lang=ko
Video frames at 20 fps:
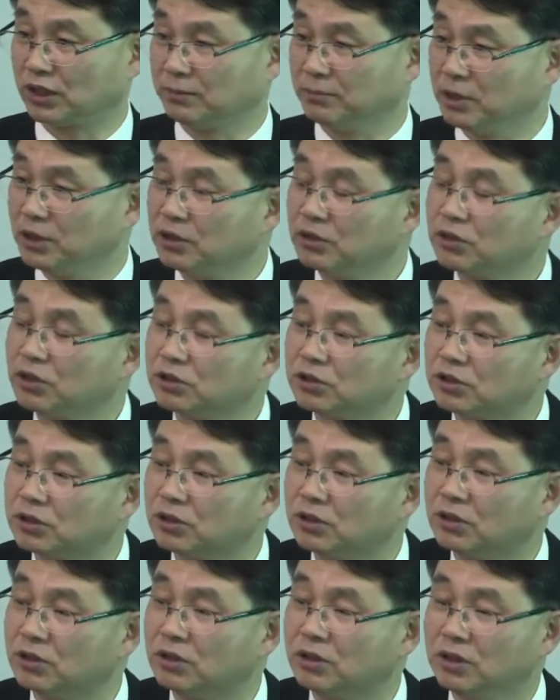우리가 믿는
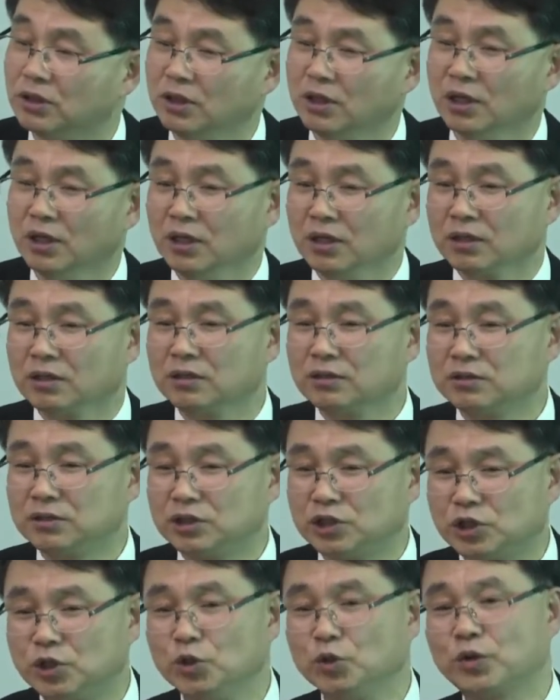것이고 그
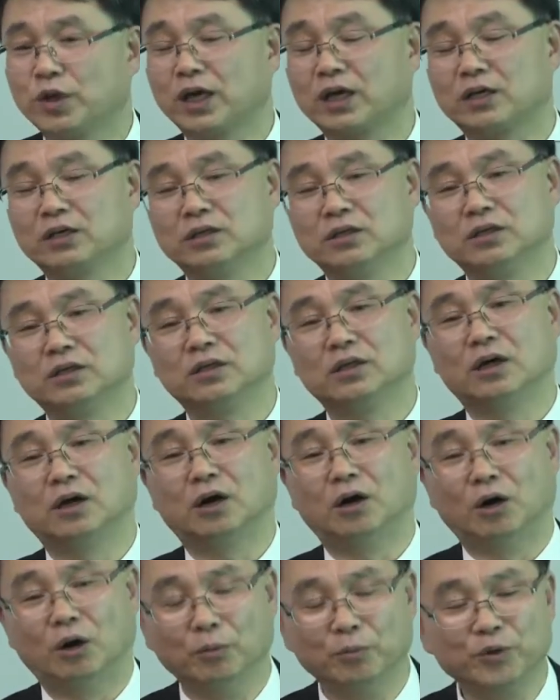지옥의 그
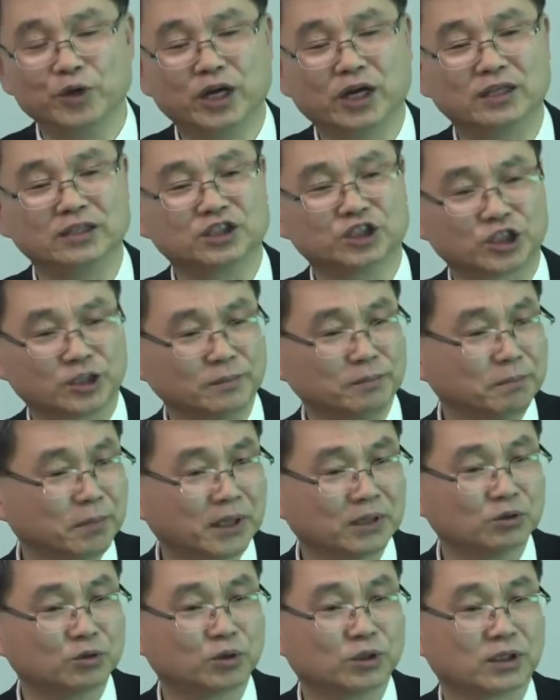어미한
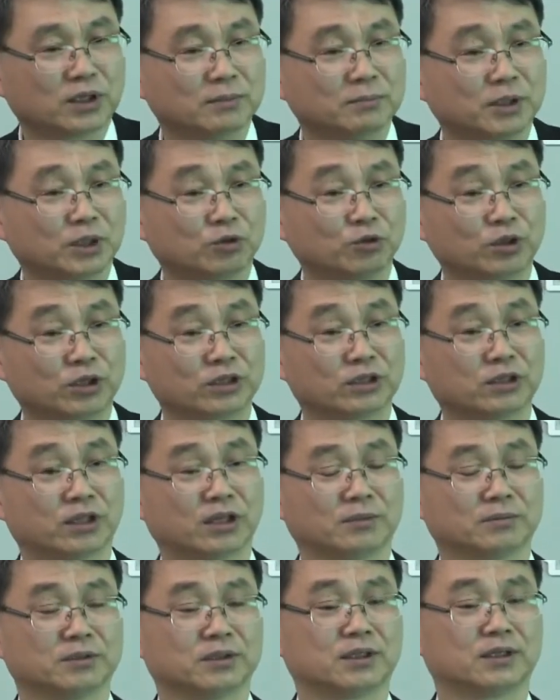심판을 우리가 믿고 있기
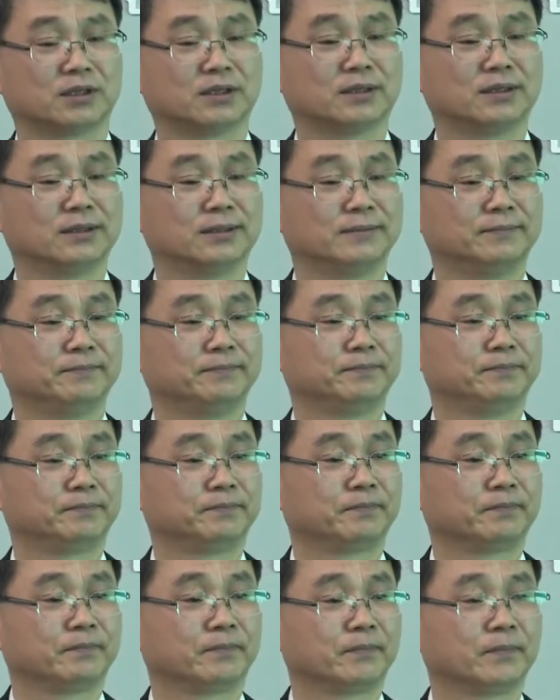때문에
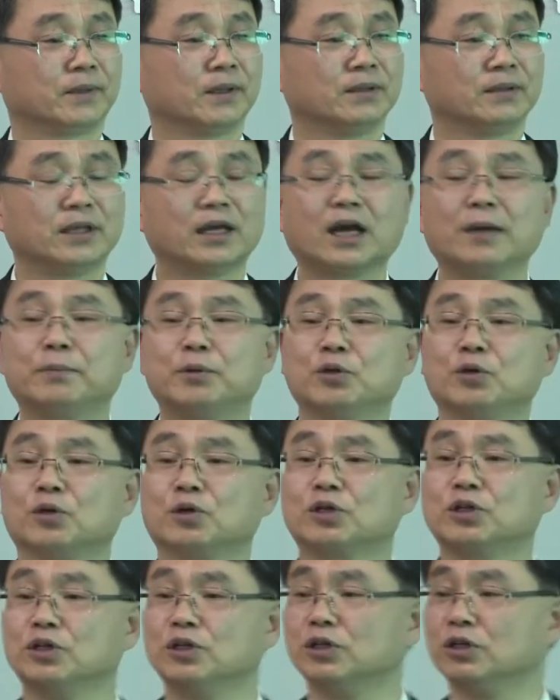내가
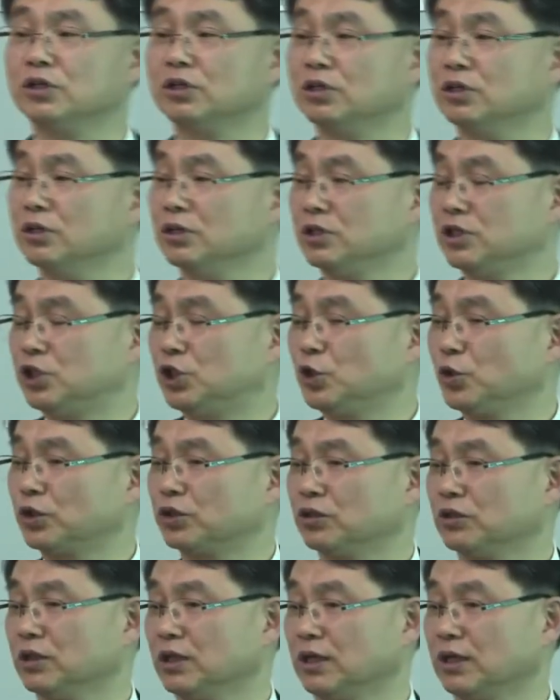비록 그
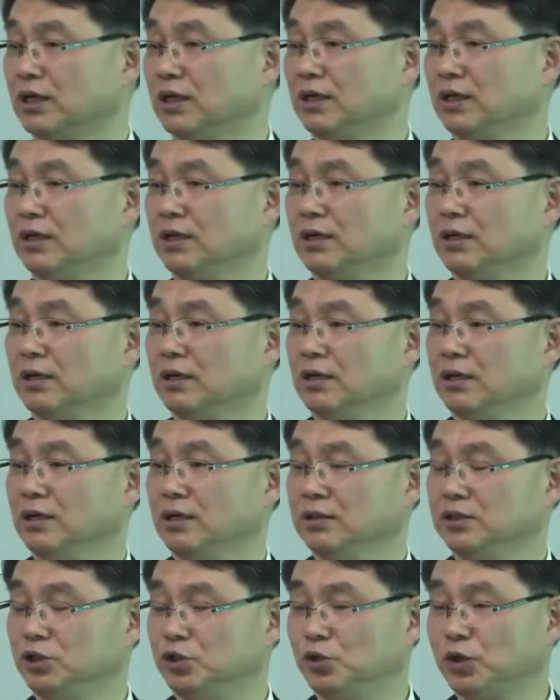지옥에서 내가
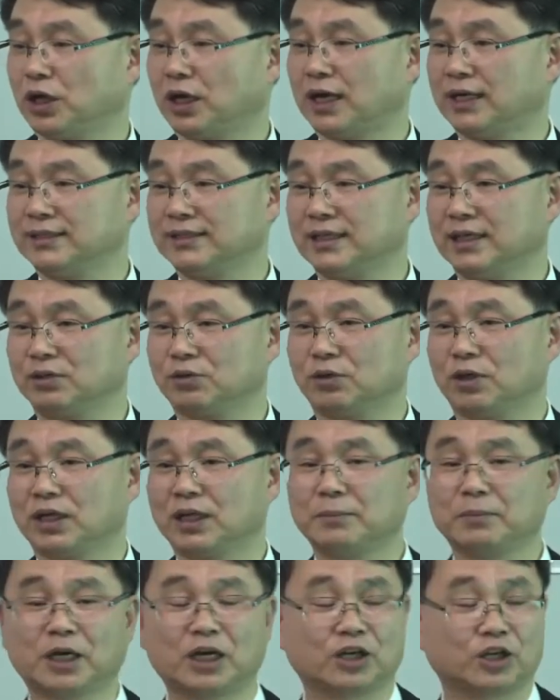지옥에 가지 않고
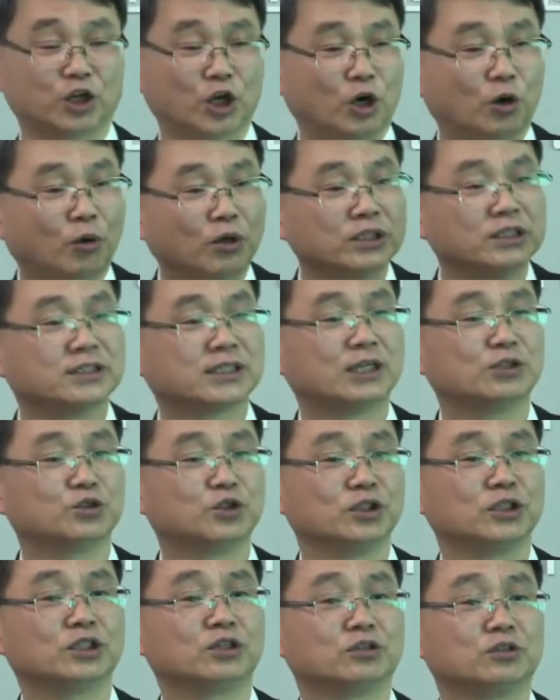하나님과 영원히 살
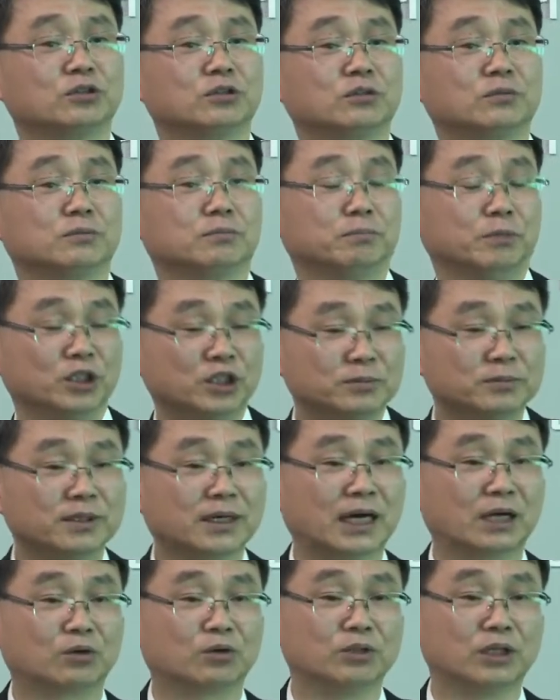수 있는 그
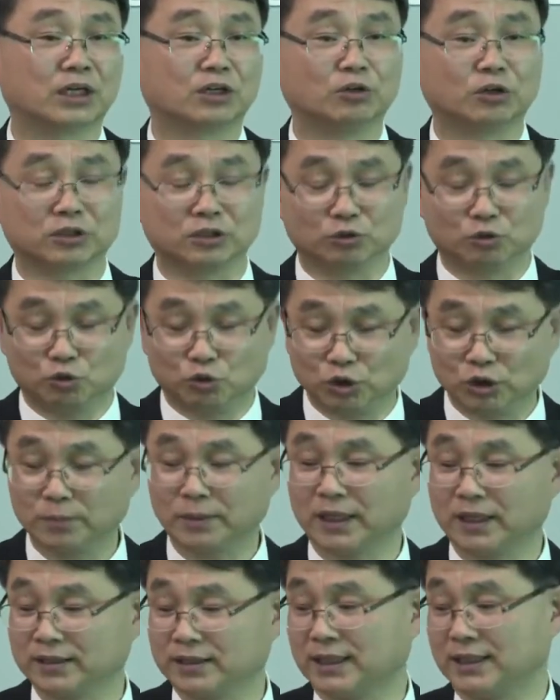믿음을 갖고 내가 그 같은 구원을
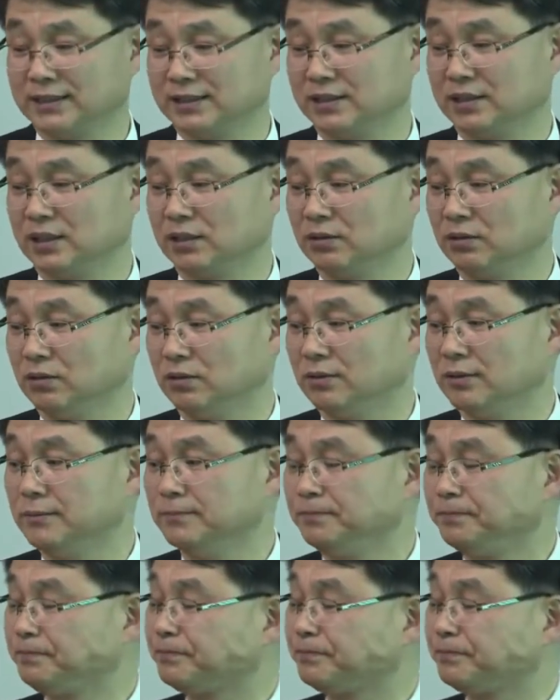받았다 할지라도